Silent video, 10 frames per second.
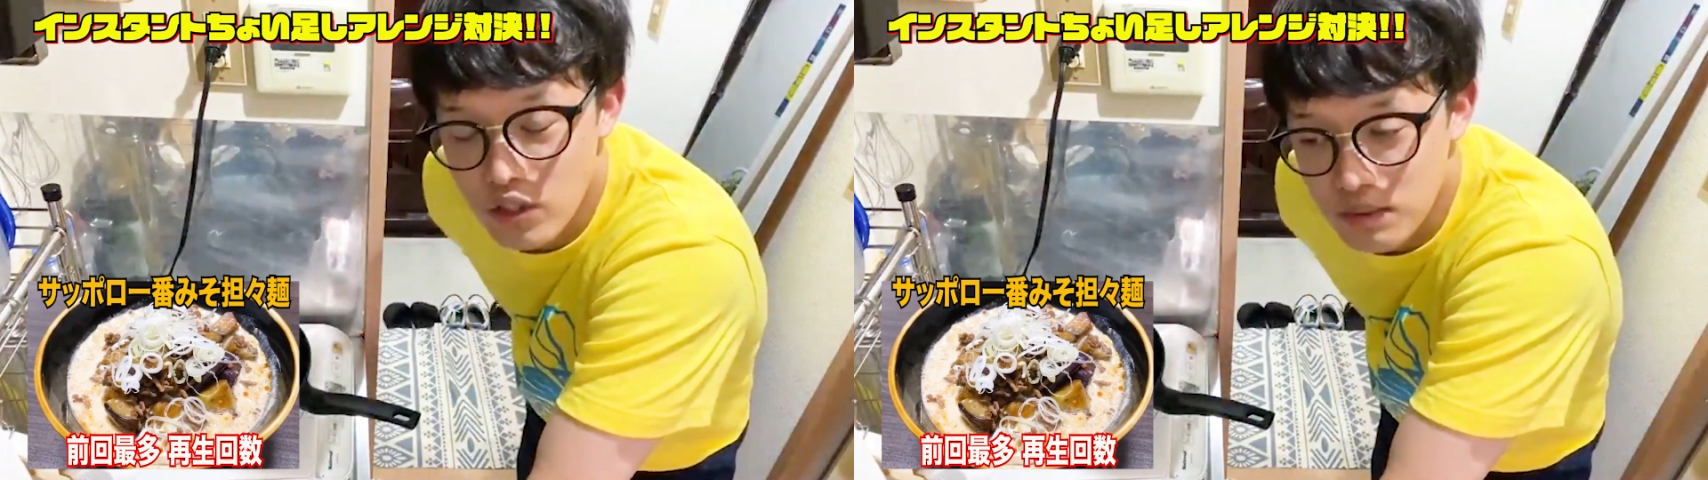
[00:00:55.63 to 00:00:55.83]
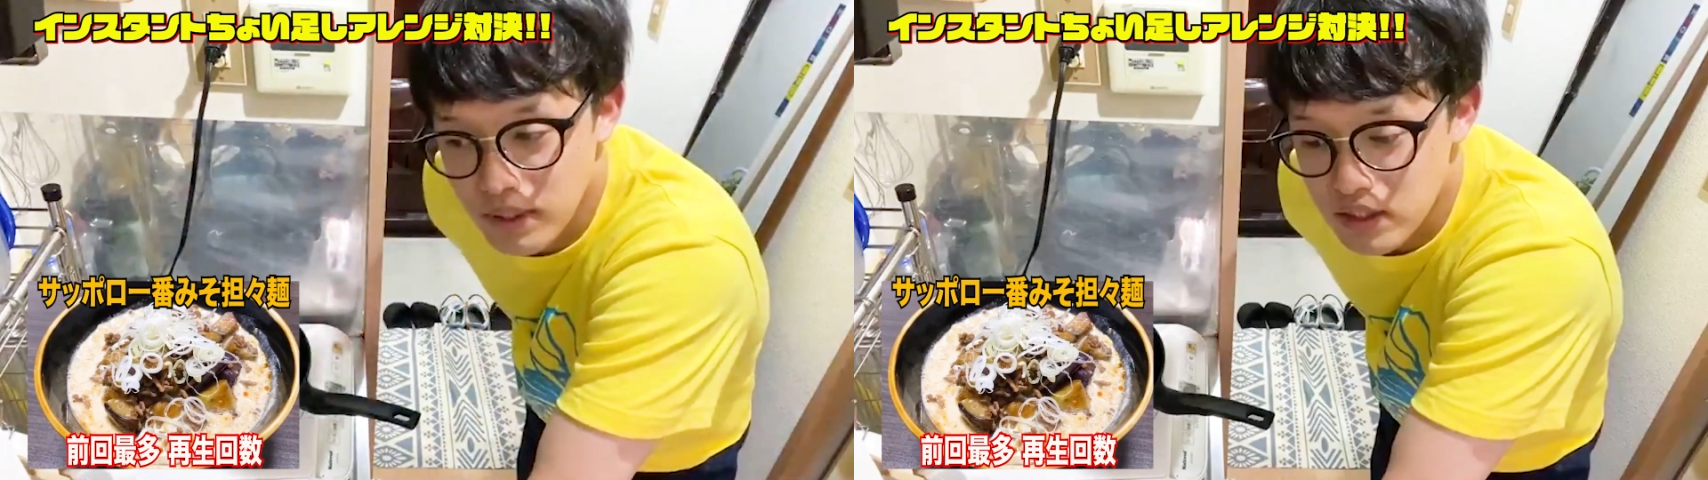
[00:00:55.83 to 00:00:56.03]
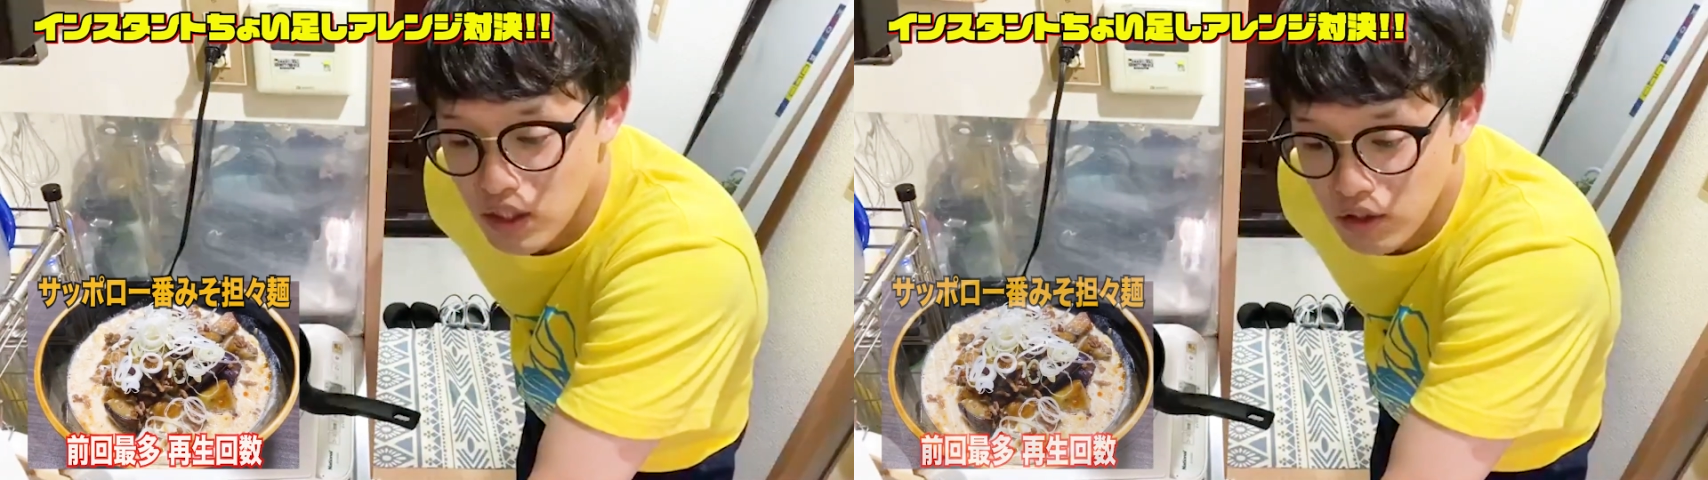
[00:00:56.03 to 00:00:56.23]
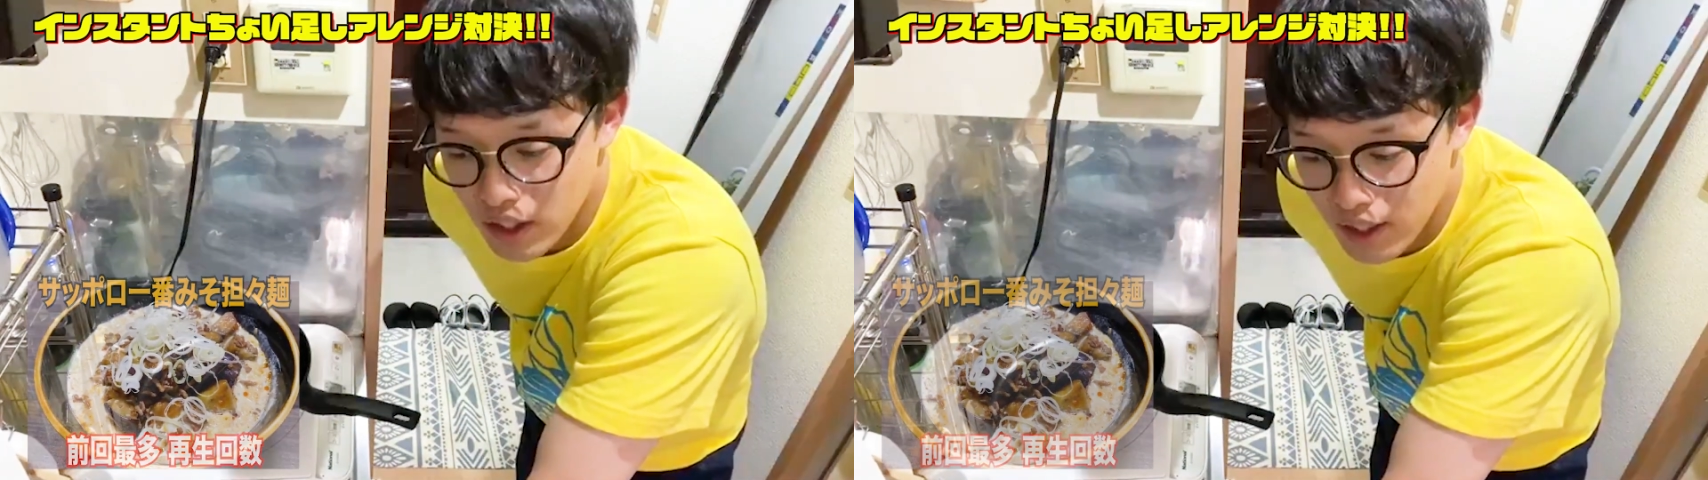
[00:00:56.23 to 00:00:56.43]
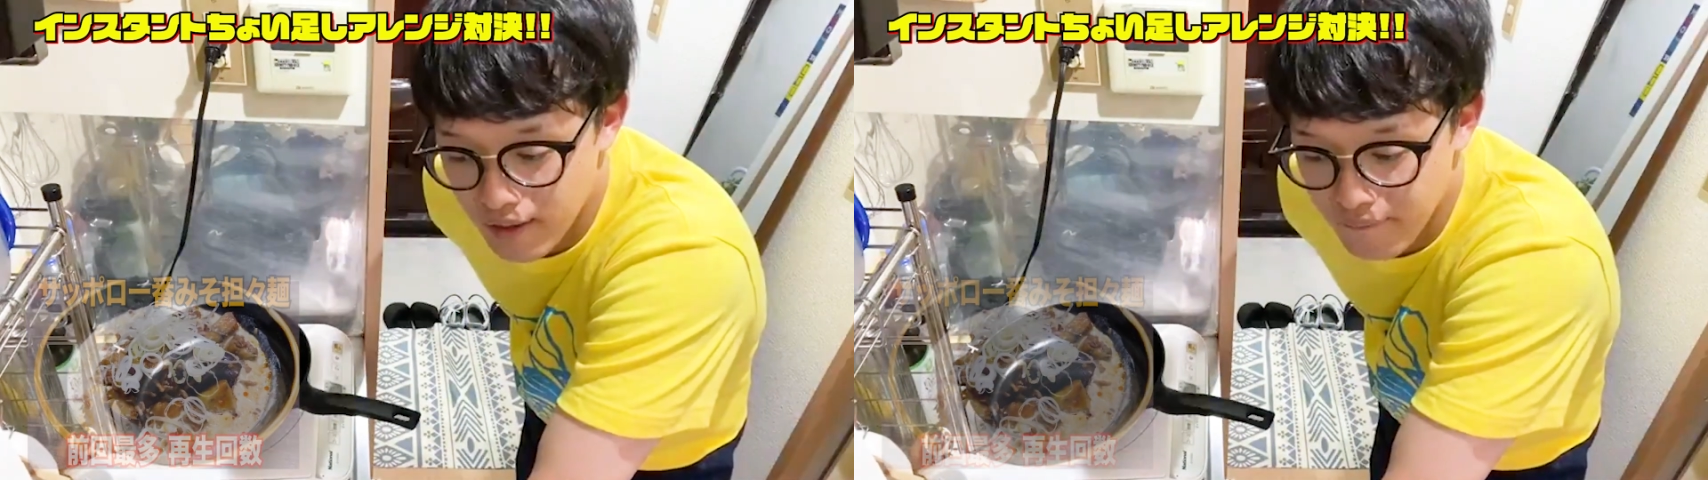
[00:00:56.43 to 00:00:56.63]
しましたの
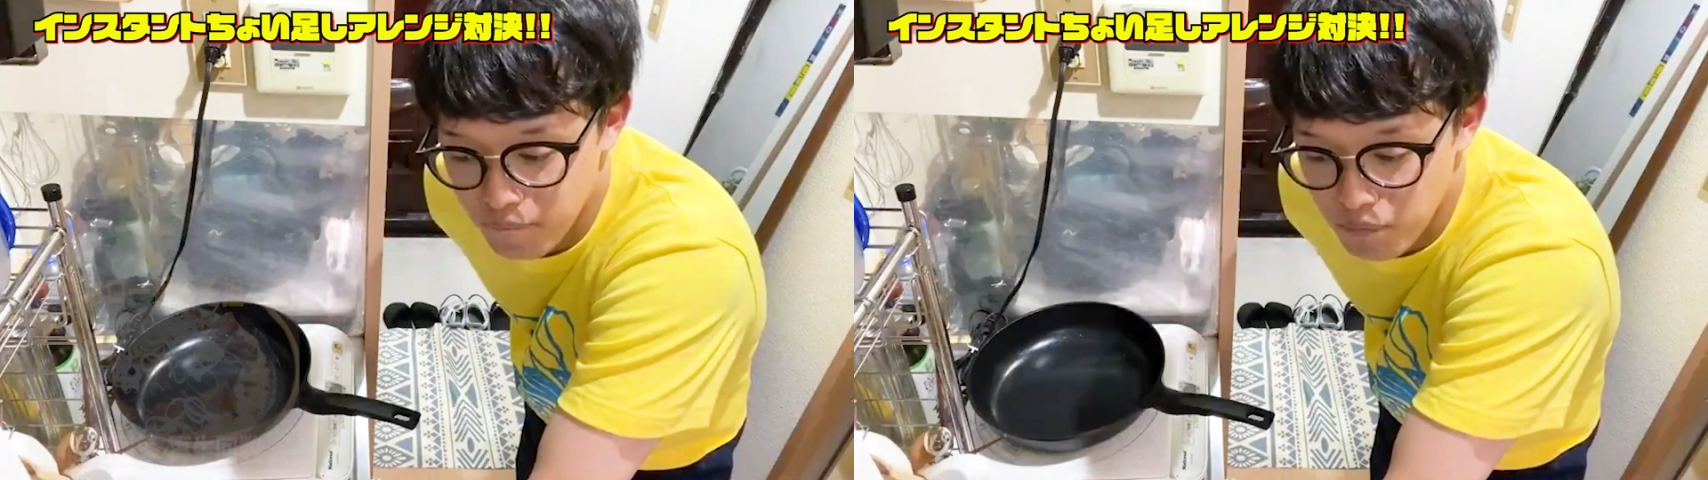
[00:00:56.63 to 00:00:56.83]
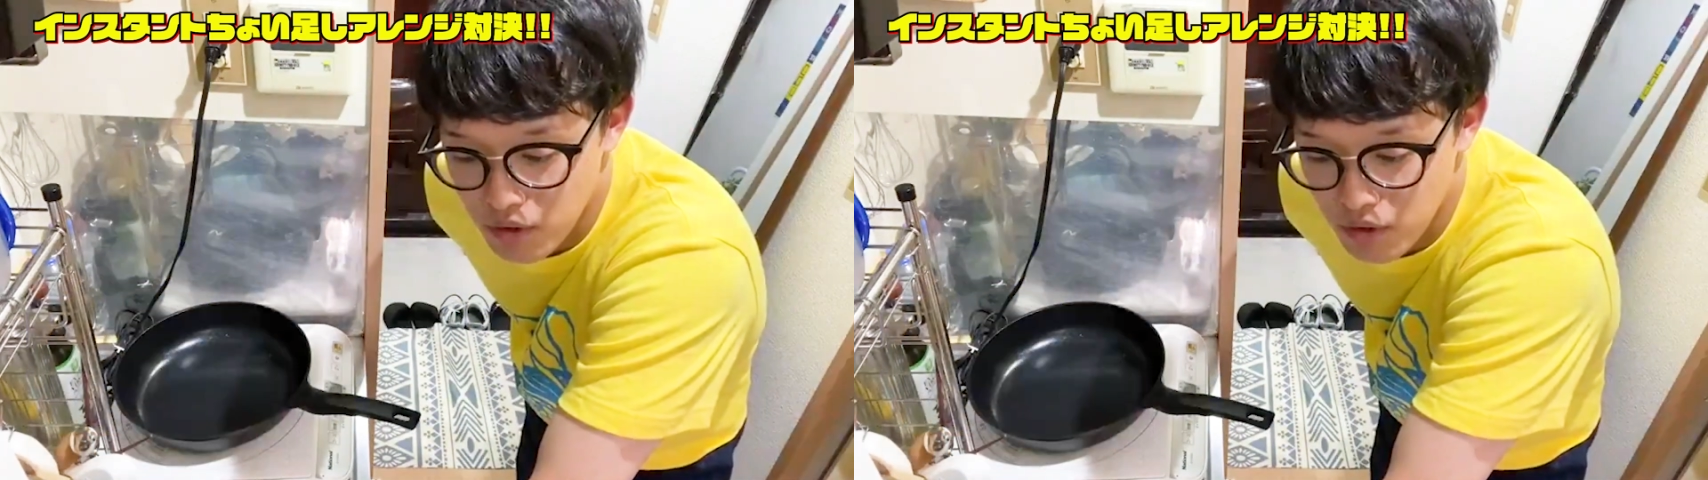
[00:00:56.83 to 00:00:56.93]
で、